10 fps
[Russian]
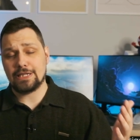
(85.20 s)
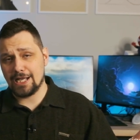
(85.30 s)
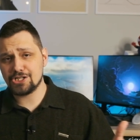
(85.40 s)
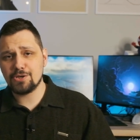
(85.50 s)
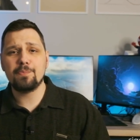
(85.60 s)

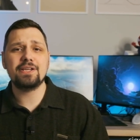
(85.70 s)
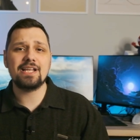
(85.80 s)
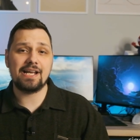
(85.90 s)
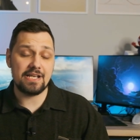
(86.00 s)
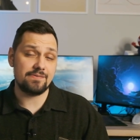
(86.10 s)
также
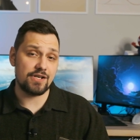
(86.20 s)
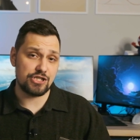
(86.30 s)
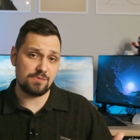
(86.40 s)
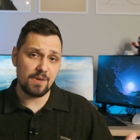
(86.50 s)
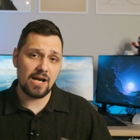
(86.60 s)
преднагреть ваши
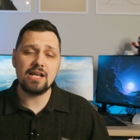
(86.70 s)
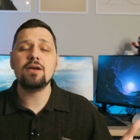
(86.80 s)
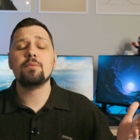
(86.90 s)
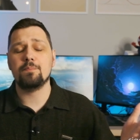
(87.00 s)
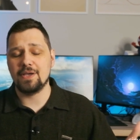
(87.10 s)
спирали
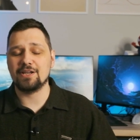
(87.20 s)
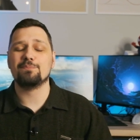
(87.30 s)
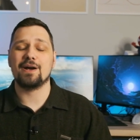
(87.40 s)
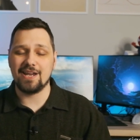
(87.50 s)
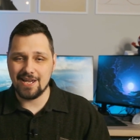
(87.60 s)
перед
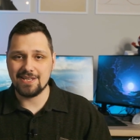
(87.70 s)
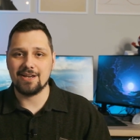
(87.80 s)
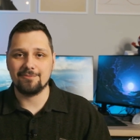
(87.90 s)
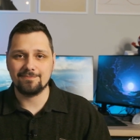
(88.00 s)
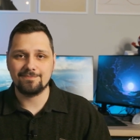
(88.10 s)
парением.